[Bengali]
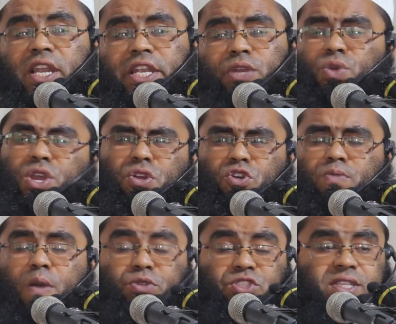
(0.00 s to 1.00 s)
ছেলেটি ওই রকম
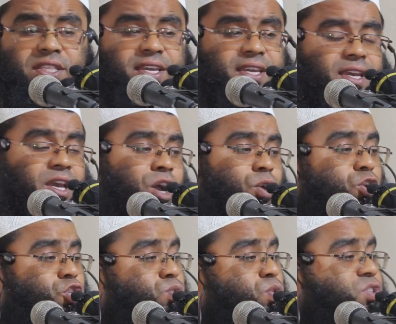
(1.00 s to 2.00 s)
অবস্থা থেকে ওই
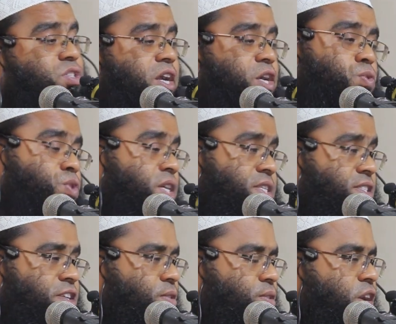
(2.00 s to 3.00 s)
যুবক ছেলেটি উঠে
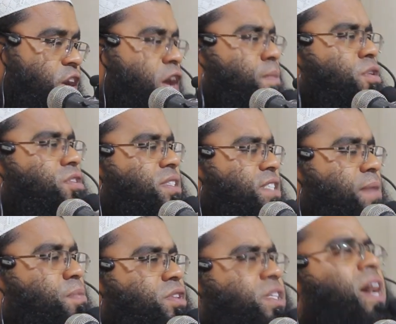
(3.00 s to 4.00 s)
এসেছিল হে বল সে
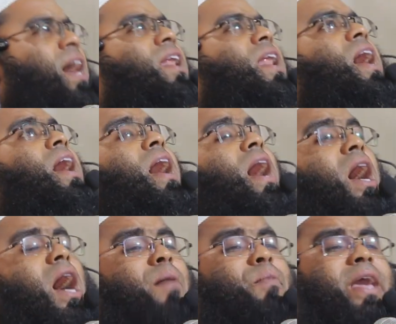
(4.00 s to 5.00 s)
বলছে আল্লাহ
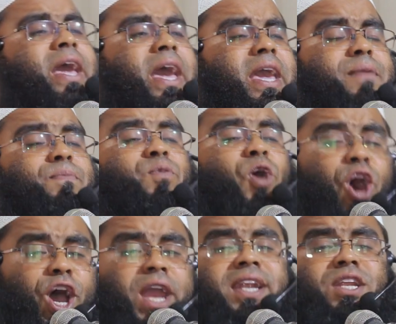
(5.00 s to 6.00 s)
আমি এই
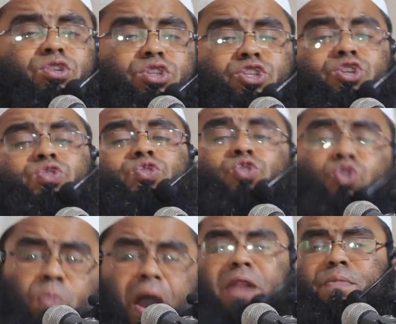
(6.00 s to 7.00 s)
ভয়টা যদি শুধু
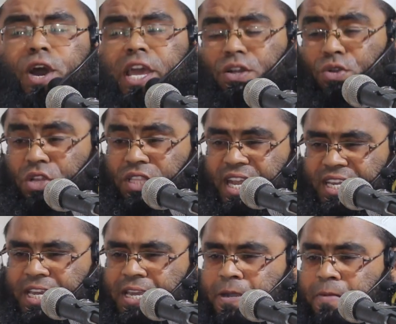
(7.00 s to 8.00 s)
তোমার ভয়ে করে
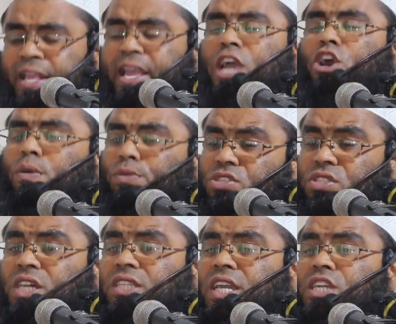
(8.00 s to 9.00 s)
থাকি এই
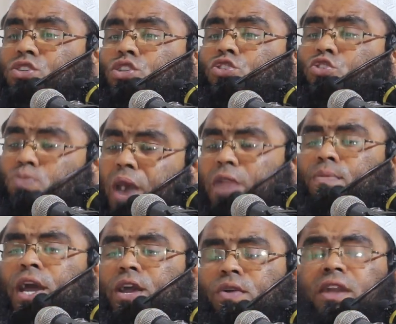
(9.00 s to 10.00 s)
অবস্থা থেকে যদি তোমার
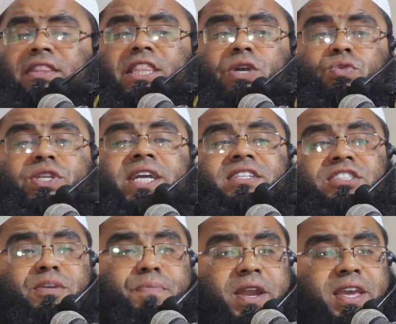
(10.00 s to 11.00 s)
ভয়ে ওখান থেকে উঠে
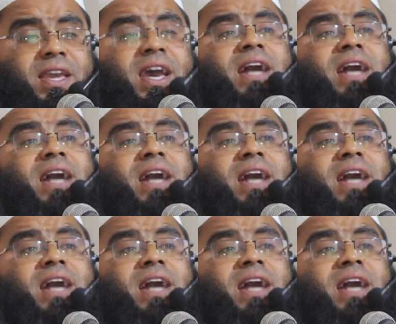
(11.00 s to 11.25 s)
আসতে পারি